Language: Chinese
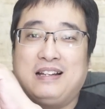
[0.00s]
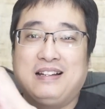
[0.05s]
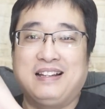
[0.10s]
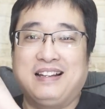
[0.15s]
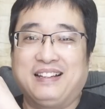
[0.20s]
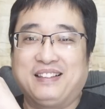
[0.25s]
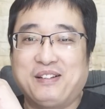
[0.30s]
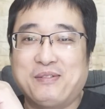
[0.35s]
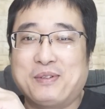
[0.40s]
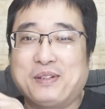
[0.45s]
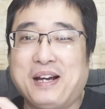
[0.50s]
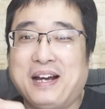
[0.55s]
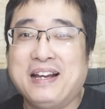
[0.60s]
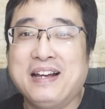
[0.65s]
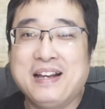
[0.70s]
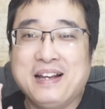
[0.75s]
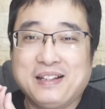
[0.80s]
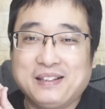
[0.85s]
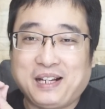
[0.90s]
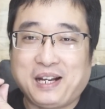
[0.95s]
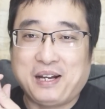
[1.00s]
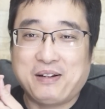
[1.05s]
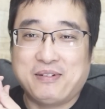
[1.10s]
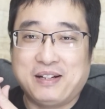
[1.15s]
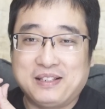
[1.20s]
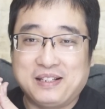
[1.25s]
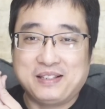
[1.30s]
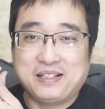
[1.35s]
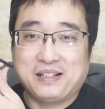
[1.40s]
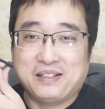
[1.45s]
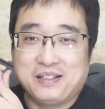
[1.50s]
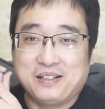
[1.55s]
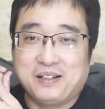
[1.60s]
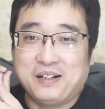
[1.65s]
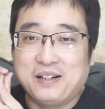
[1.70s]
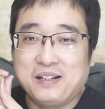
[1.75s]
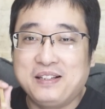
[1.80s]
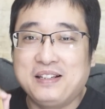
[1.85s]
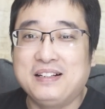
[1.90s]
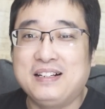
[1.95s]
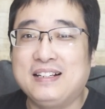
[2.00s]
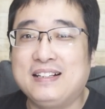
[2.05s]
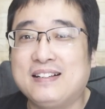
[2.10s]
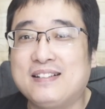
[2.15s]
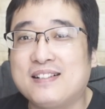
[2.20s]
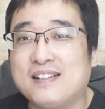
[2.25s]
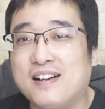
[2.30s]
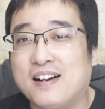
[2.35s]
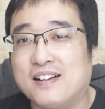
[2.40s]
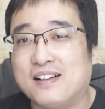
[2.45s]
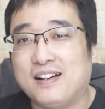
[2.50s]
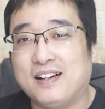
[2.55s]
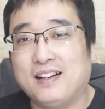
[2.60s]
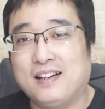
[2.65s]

啊，对不对？台湾的年轻人一人一这个，